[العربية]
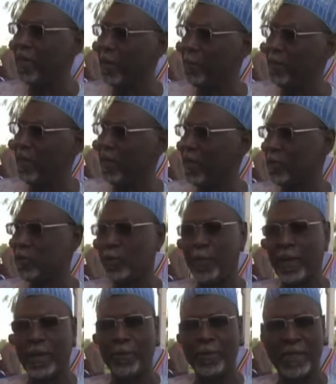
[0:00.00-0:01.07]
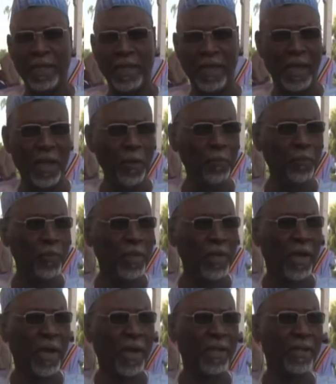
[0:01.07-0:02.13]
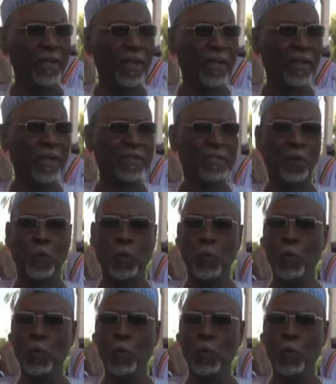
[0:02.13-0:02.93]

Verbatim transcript: ان الناس ده كله ان شاء الله نتكاتفوا بيننا